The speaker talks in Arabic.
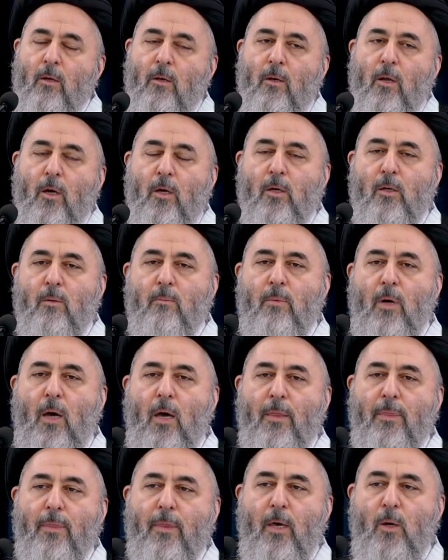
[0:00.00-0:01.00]
لكن
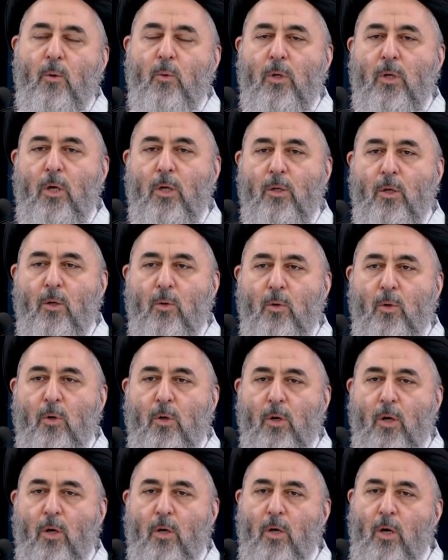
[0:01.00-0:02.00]
بعض التأويلات
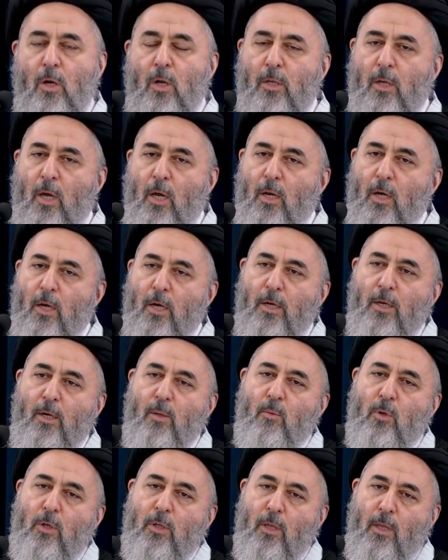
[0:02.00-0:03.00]
الأخرى كانت على غير
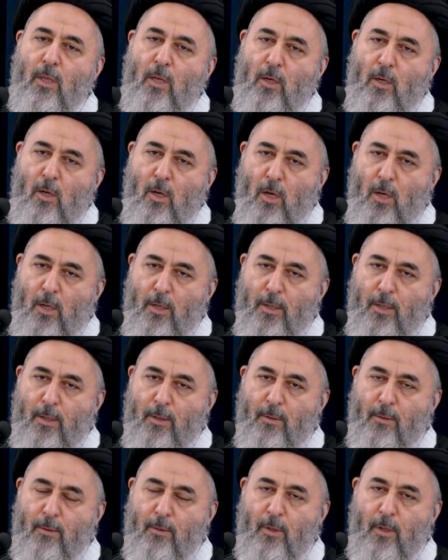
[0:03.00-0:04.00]
مقتضى القاعدة
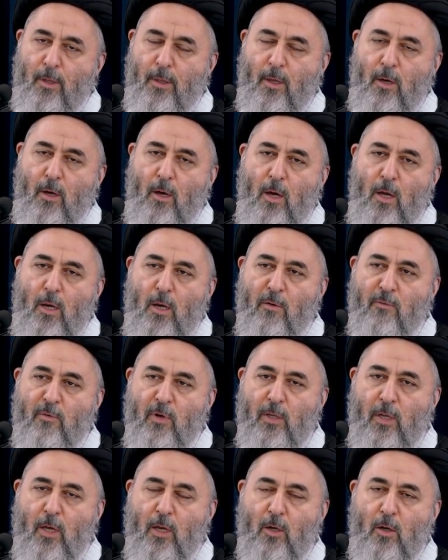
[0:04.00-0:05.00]
إذ
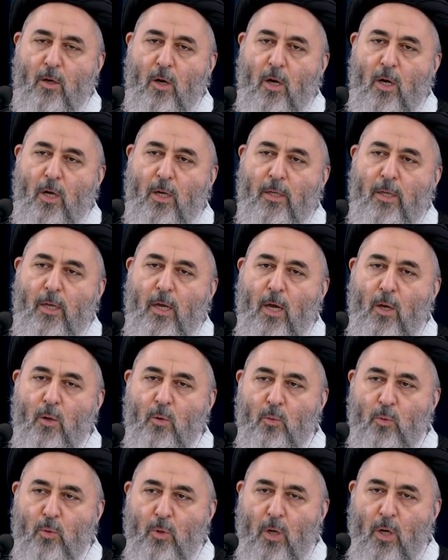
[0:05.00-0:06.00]
خالفت القاعدة
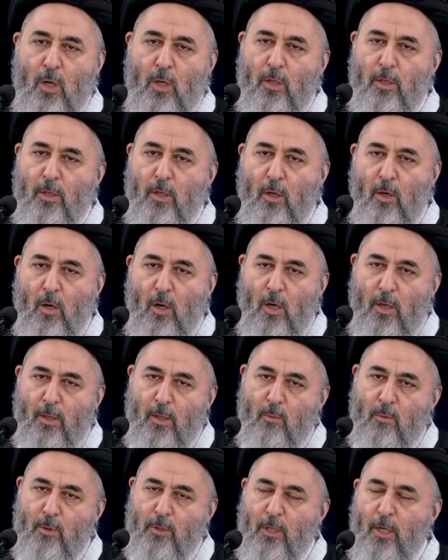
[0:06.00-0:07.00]
الأولى اللي هي
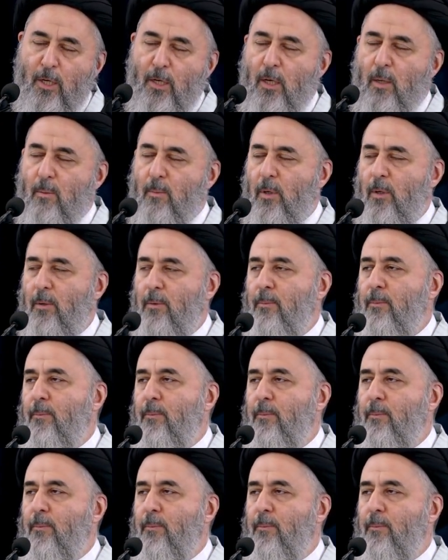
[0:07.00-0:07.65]
قاعدة مسلمة